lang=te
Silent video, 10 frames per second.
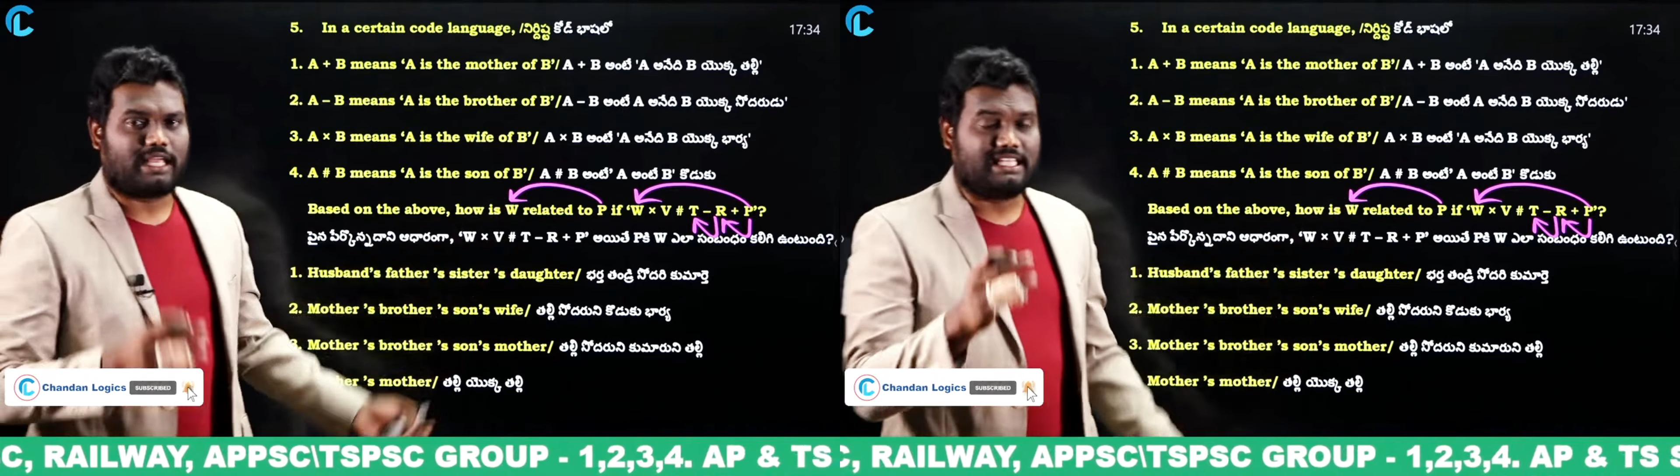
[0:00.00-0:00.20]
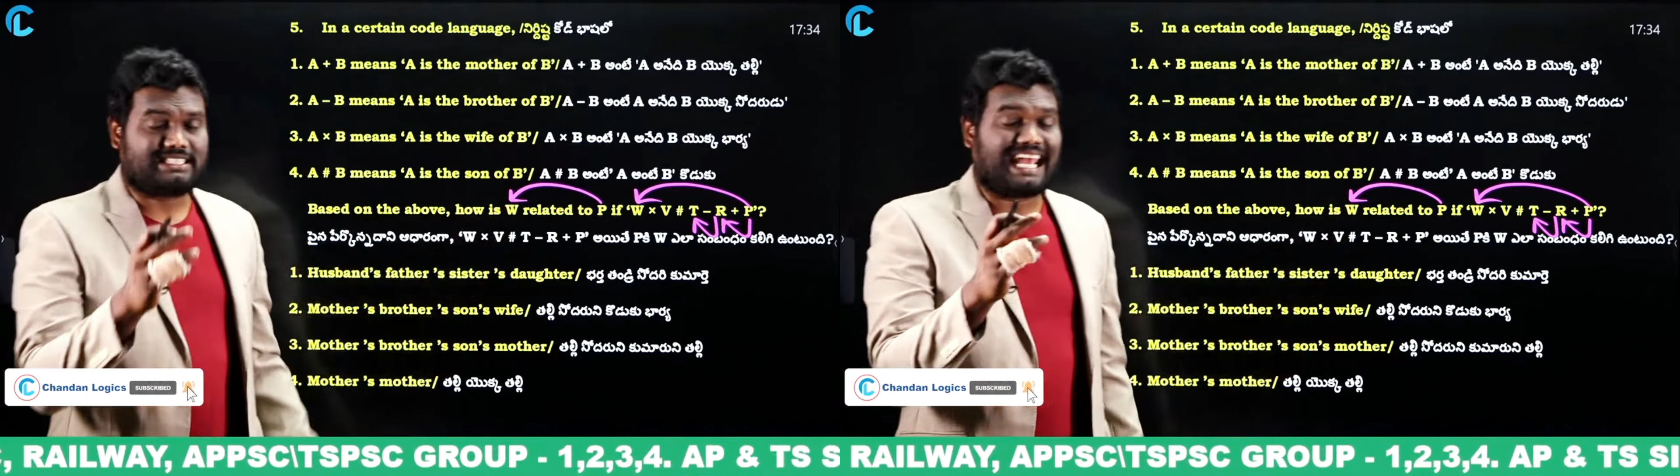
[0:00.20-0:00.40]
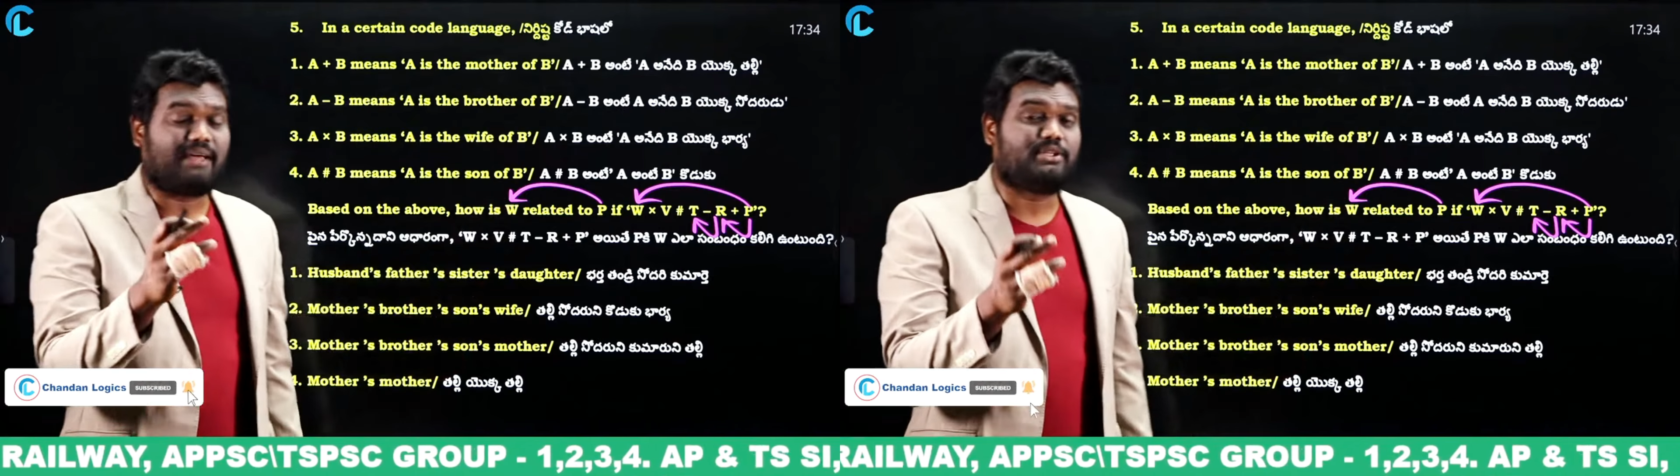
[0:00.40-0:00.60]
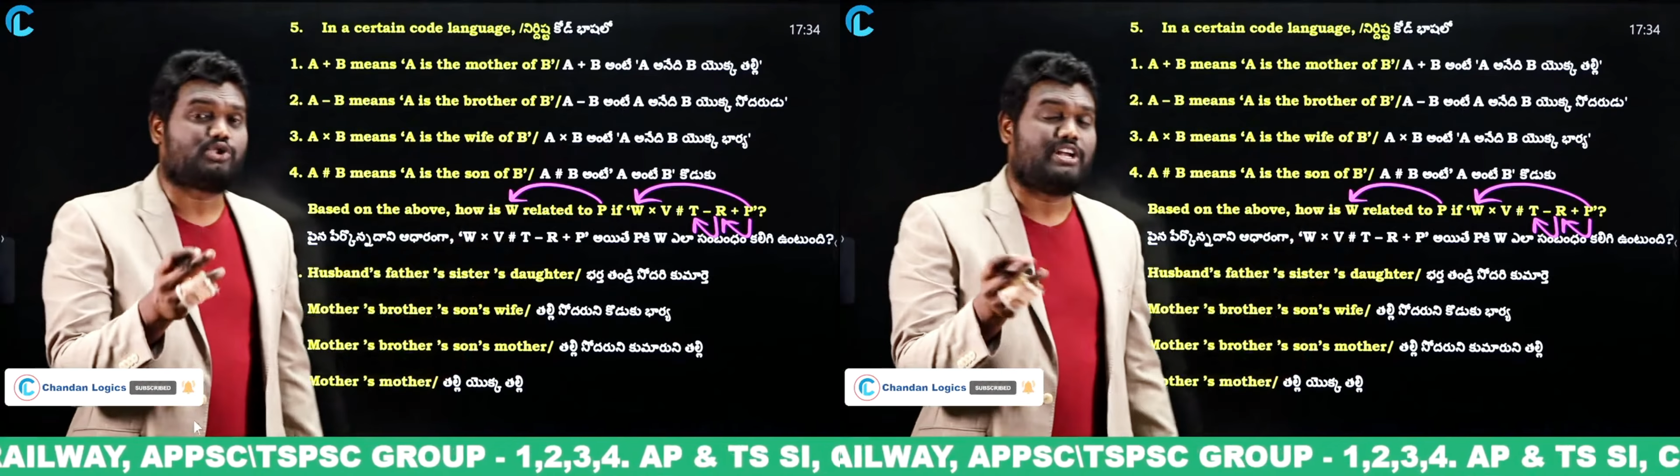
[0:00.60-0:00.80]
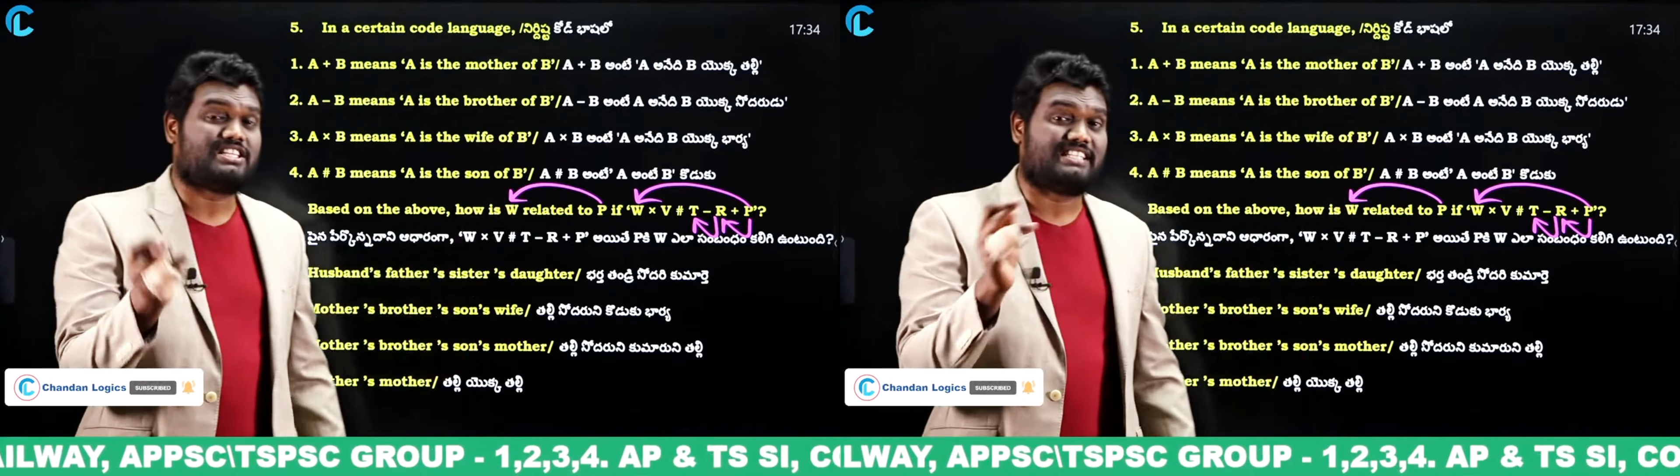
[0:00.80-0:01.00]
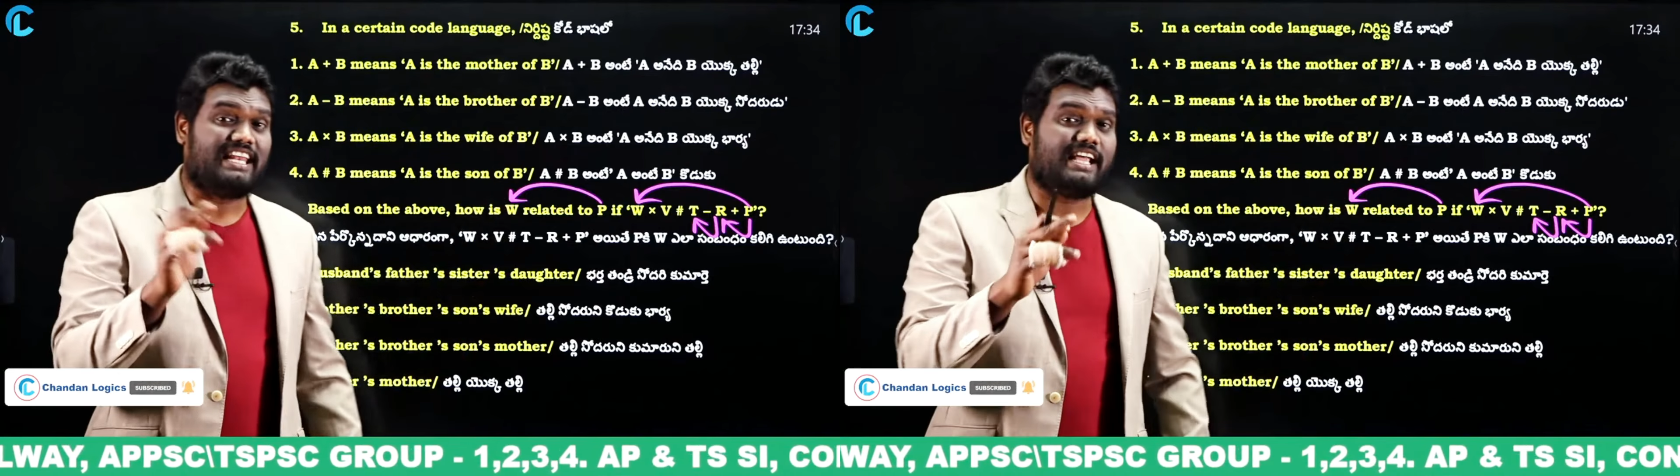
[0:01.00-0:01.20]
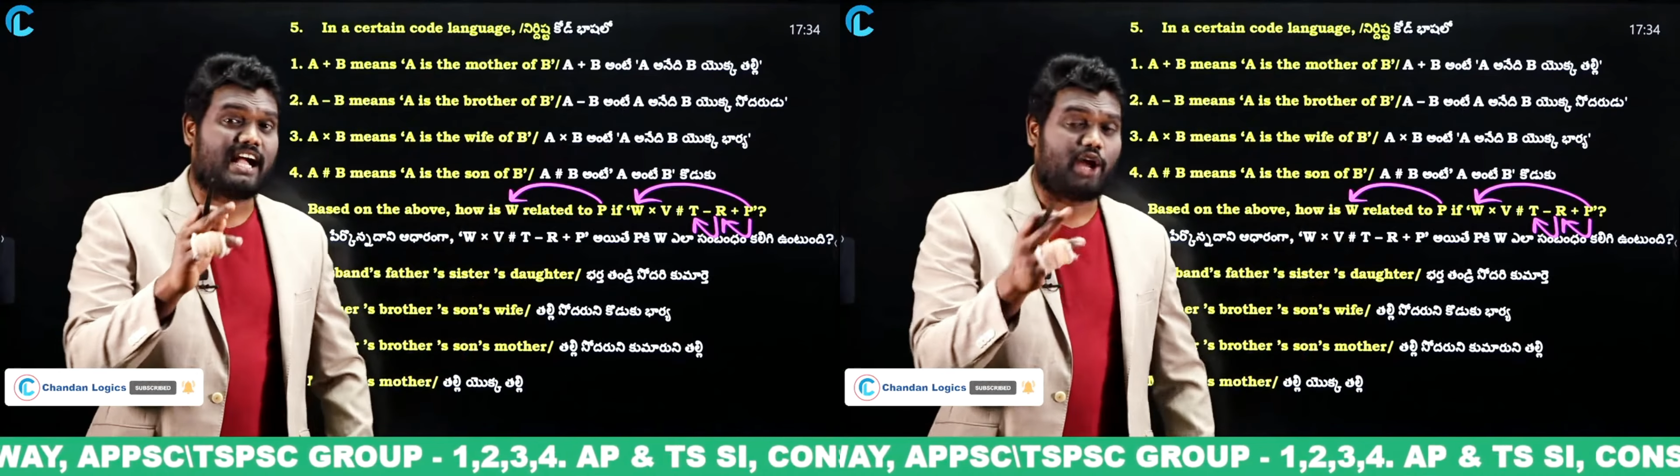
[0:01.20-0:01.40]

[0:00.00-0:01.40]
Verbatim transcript: ఇది చాలామంది స్టూడెంట్స్ తెలియక